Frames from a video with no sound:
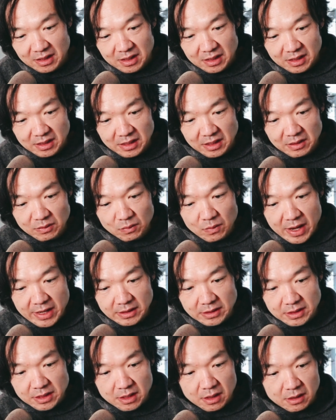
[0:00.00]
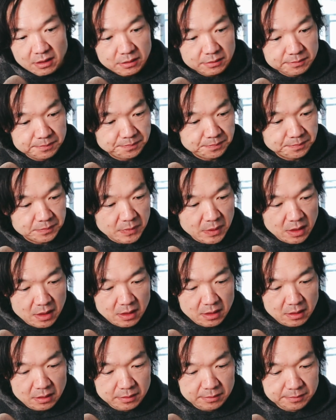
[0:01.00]
另外一条，
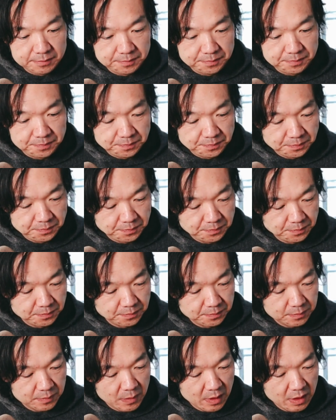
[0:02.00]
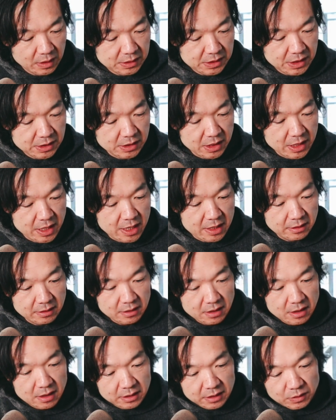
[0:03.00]
嗯，接着看
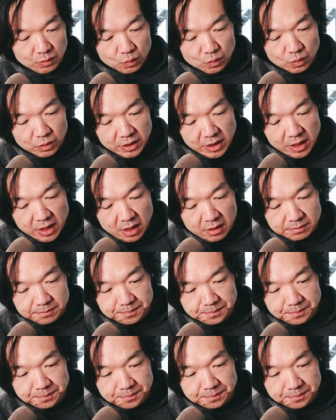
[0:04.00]
啊，第五条，